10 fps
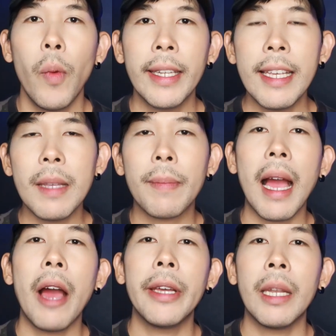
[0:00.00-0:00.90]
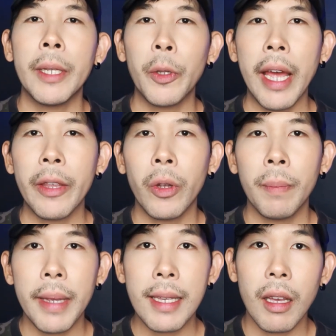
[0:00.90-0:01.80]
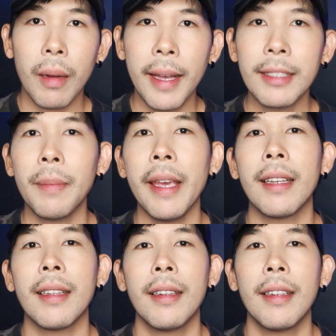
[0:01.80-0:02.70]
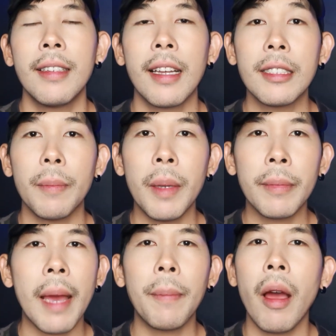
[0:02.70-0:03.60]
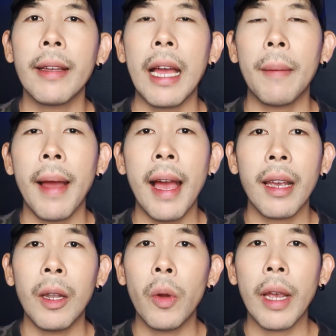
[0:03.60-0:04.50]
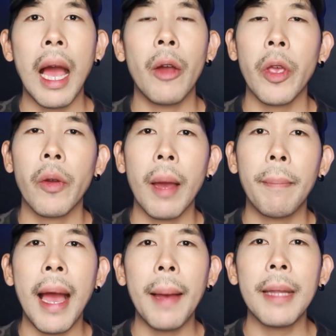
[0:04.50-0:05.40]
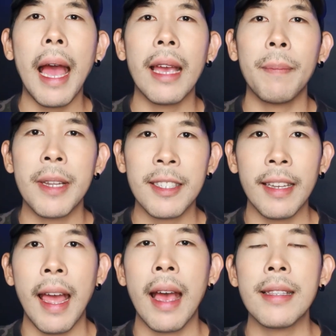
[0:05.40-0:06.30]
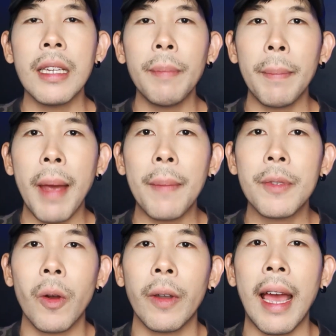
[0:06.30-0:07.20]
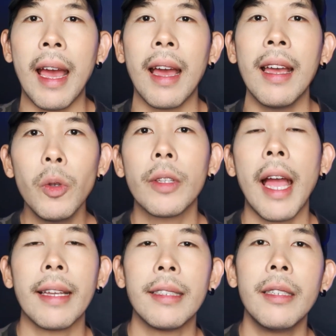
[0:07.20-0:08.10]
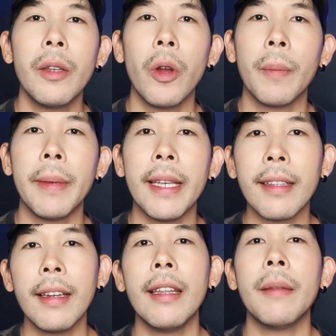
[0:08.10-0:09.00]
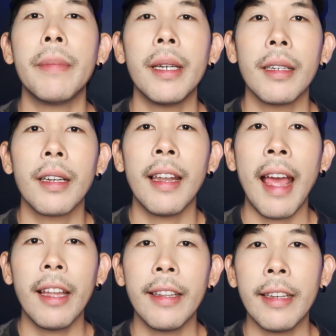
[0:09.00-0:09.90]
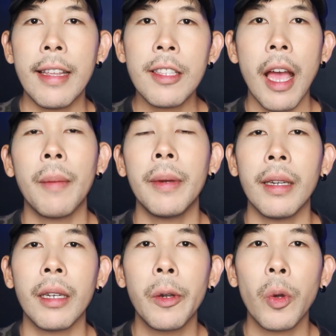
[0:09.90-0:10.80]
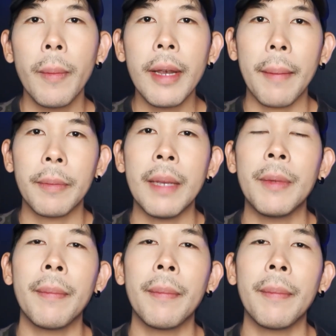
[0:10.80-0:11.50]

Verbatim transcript: วันที่ 19 เดือนมิถุนายน ปี 2011หนังสือพิมพ์แท็บลอยต่างพากันลงข่าวเกี่ยวกับภาพถ่ายปริศนาซึ่งเป็นภาพโซนาถูกถ่ายขึ้นโดยปีเตอร์ลินเบิร์กและเดนนิสอาเบิร์กร่วมกับทีม